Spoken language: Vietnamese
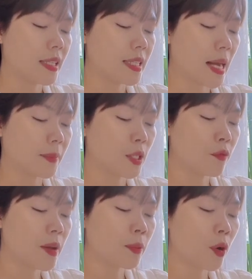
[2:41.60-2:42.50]
Dạp
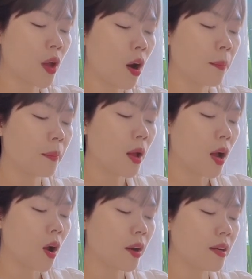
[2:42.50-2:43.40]
chiếu phim tối om,
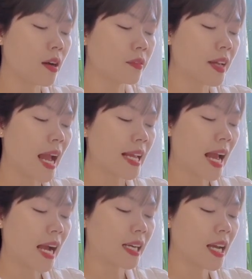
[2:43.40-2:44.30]
con đường với
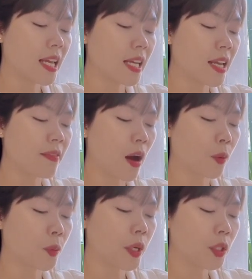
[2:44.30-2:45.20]
hai hàng cây khi
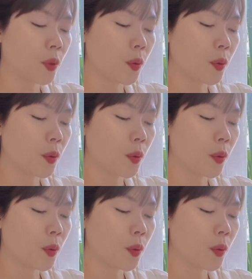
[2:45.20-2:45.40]
vào cuối